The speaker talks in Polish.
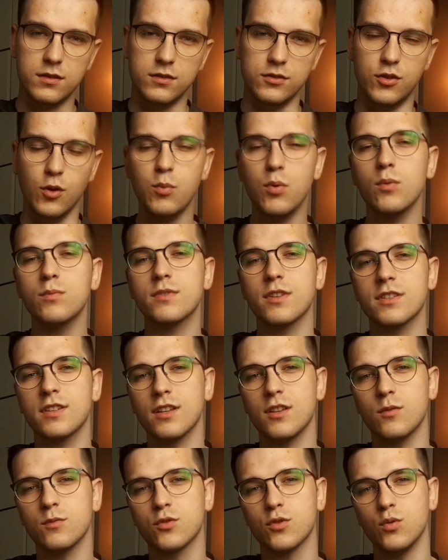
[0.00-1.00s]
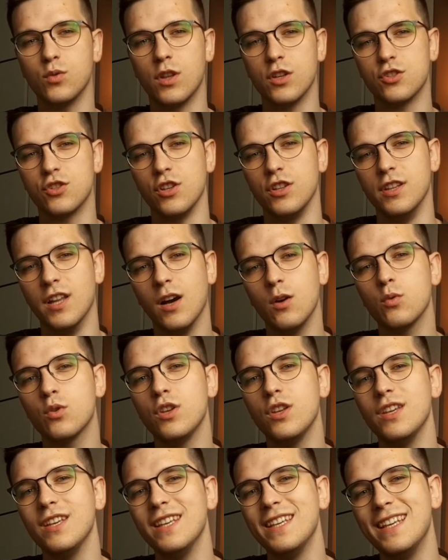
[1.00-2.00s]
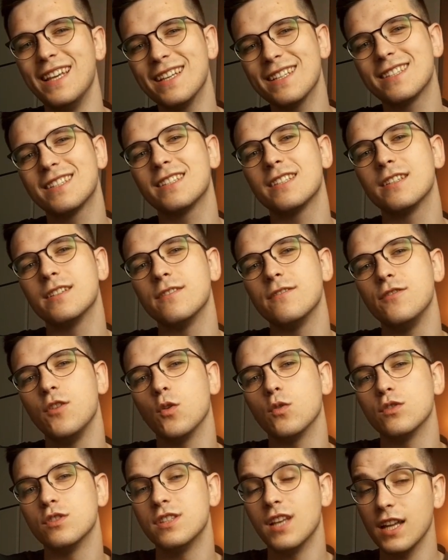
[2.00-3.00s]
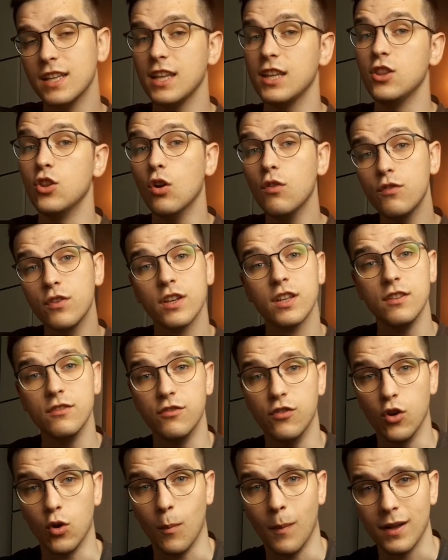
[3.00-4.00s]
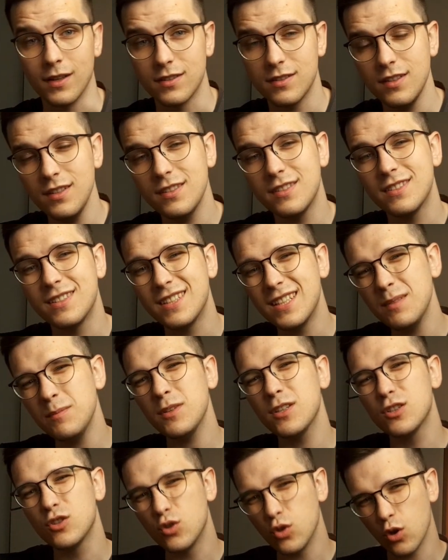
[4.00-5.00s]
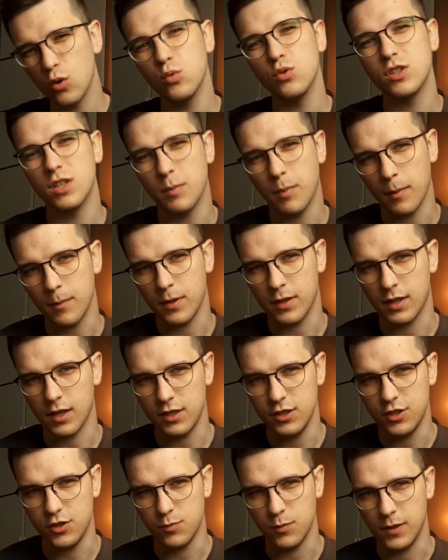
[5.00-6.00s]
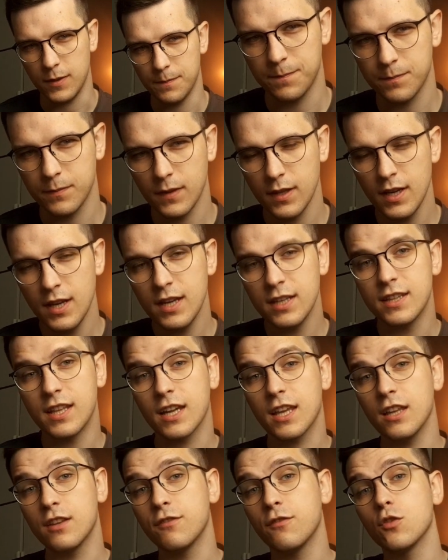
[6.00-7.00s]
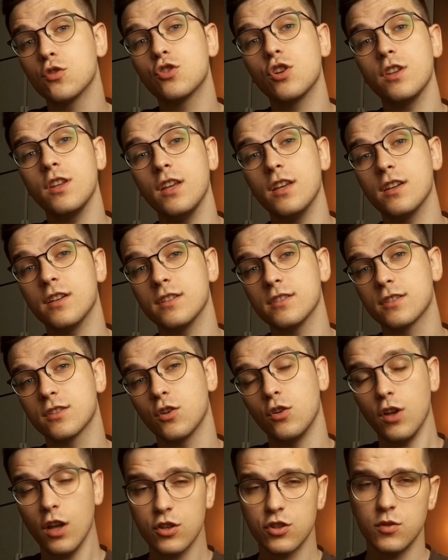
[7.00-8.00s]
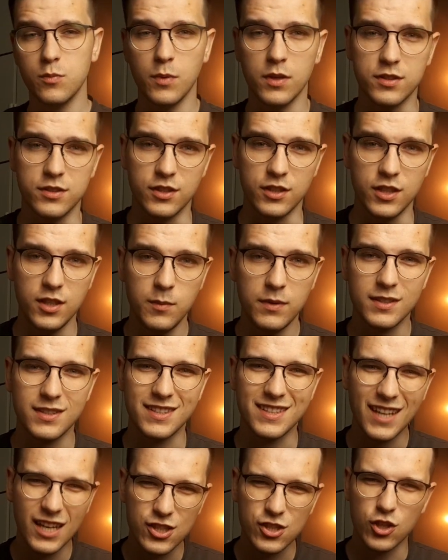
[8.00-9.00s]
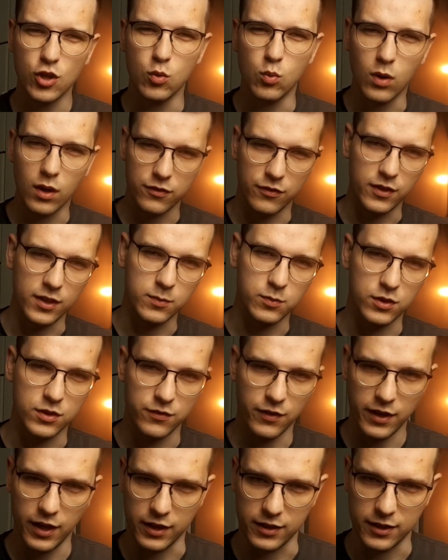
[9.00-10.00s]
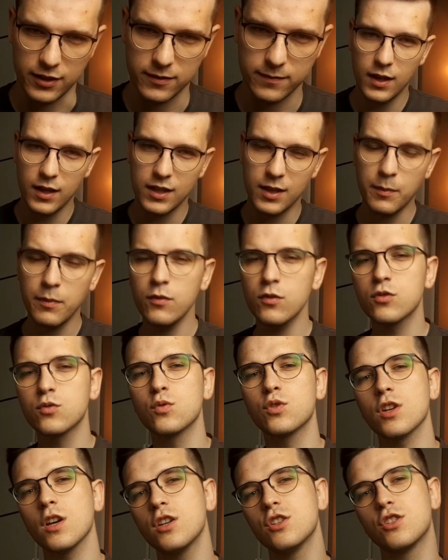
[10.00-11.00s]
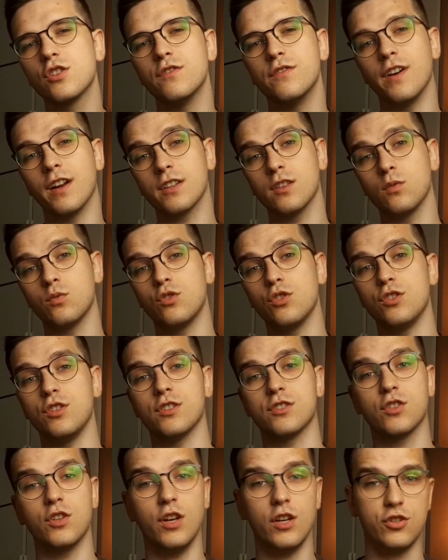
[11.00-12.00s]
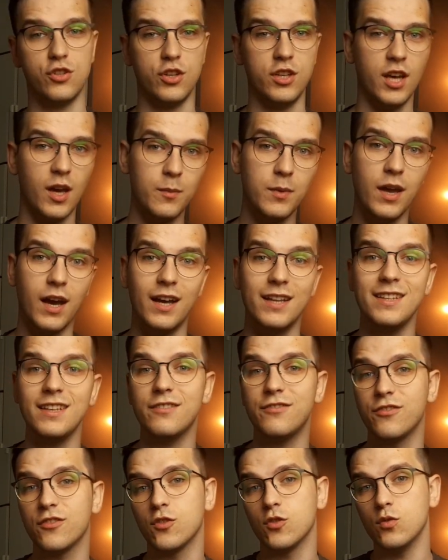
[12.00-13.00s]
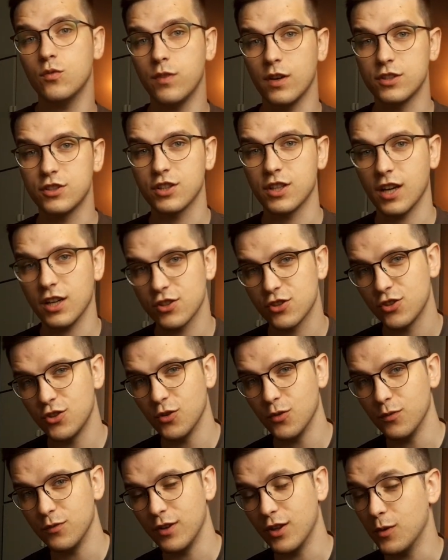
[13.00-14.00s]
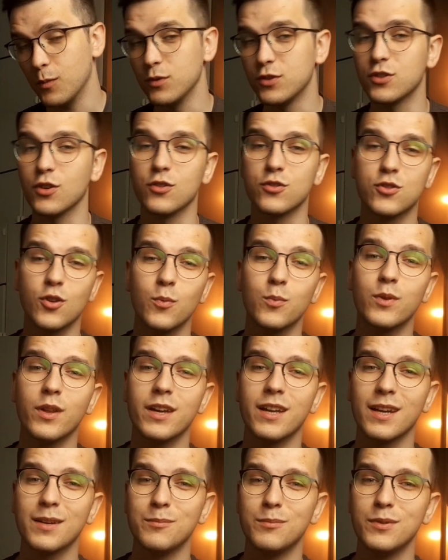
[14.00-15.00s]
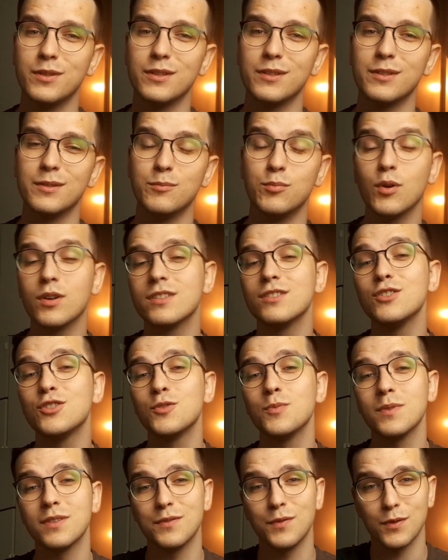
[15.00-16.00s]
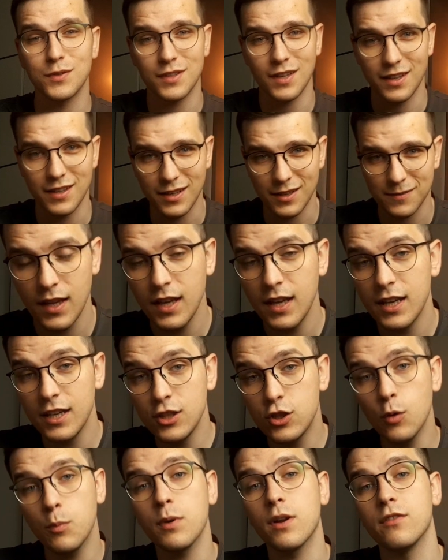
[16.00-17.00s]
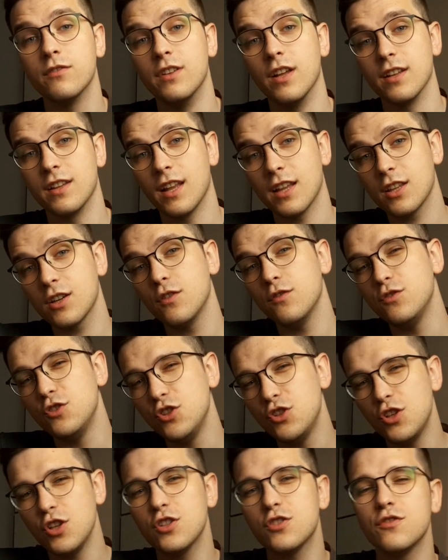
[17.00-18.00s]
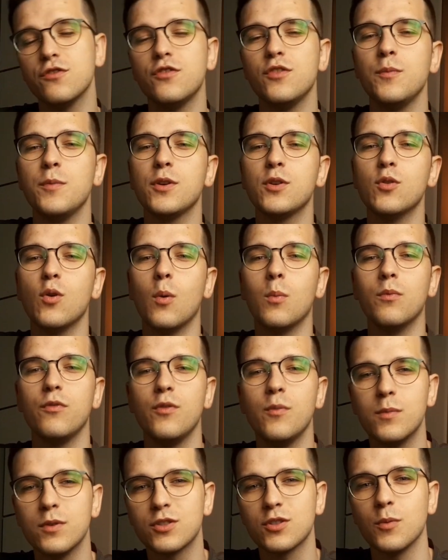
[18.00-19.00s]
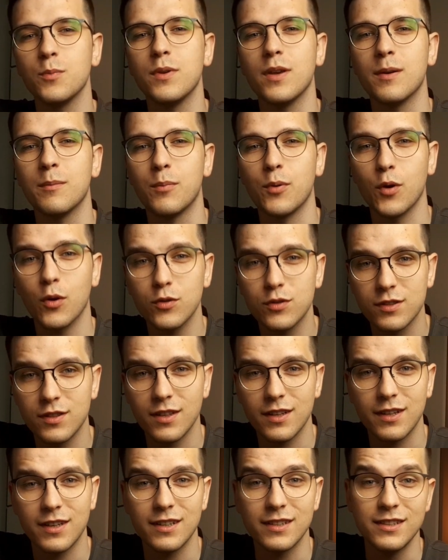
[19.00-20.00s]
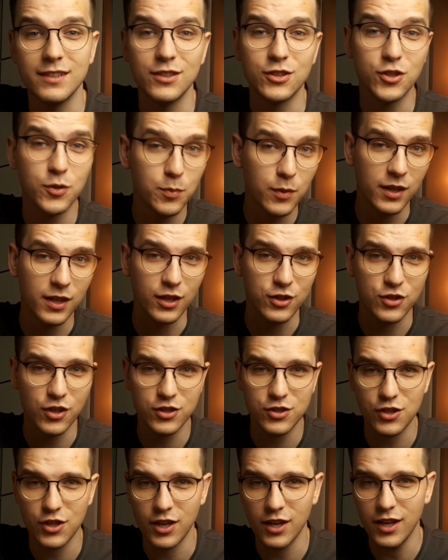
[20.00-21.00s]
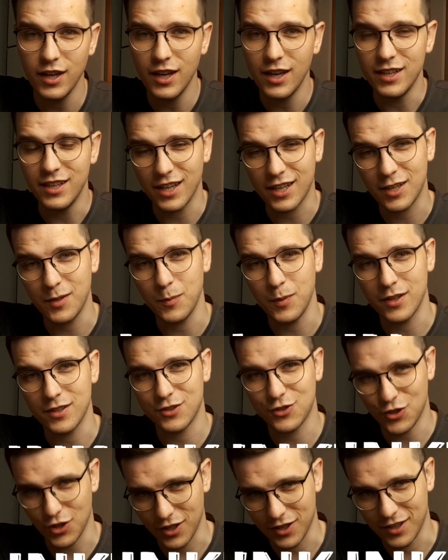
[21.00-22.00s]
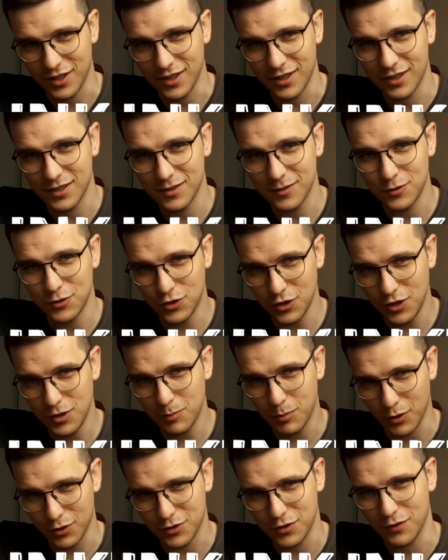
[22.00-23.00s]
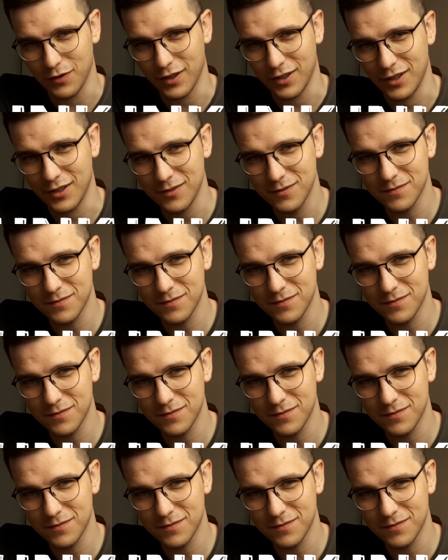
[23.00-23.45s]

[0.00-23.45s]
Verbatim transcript: Dobrą zasadą skutecznej nauki jest wiązanie nowych informacji z tymi, które już zapamiętaliśmy. Takie tworzenie skojarzeń między nimi znacznie ułatwi ich przyswajanie. Na pewno słyszałeś, że warto uczyć się skojarzeniami, a nie wkuwać każdą wiadomość osobna, jakby była z niczym niezwiązana. I to prawda, dlatego w dzisiejszym filmiku omówimy sobie proste i szybkie narzędzie, jakim jest chunking, czyli porcjowanie.